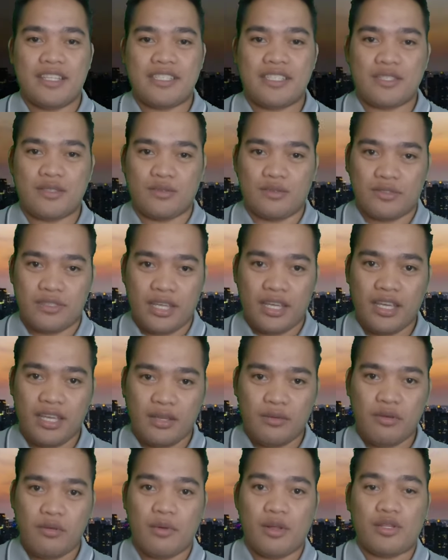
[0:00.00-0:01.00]

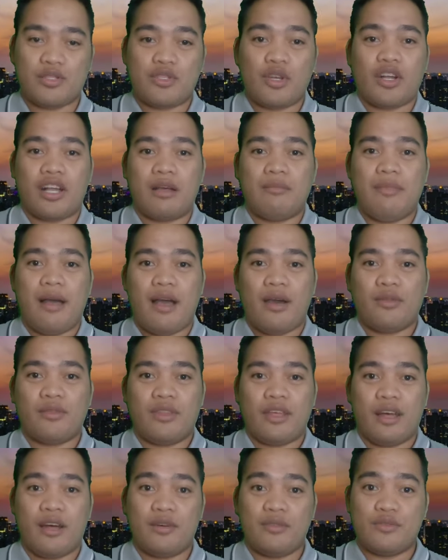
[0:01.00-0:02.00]
Today, we will talk
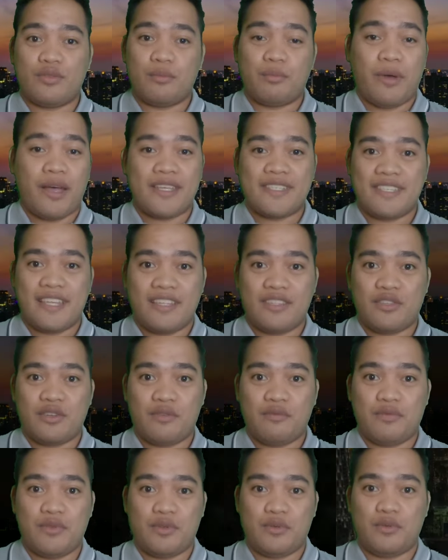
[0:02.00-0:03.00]
about how to pass the
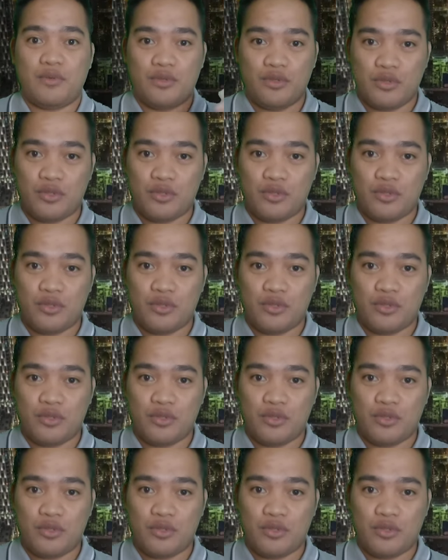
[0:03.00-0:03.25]
interview